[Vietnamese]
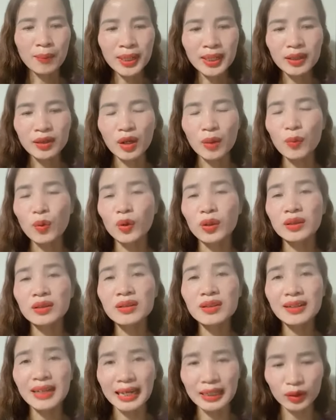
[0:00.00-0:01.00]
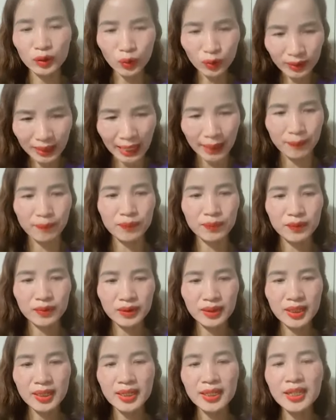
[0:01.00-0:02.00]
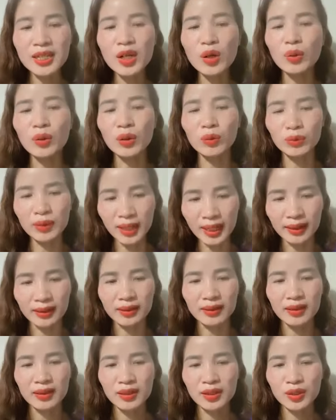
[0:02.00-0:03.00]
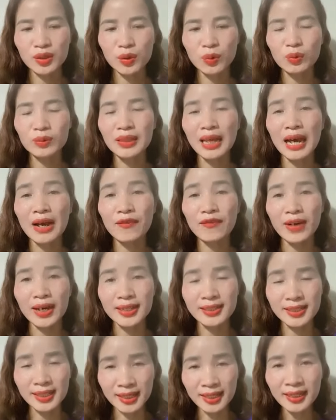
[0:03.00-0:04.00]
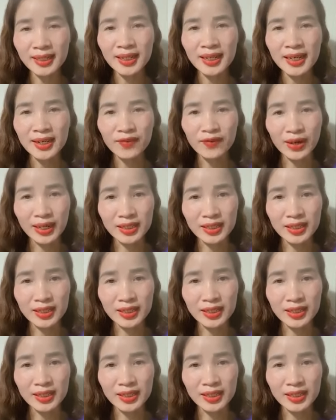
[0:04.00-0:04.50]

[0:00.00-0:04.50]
Mình có một cái tương lai tốt đẹp thì điều đầu tiên chúng ta phải gì?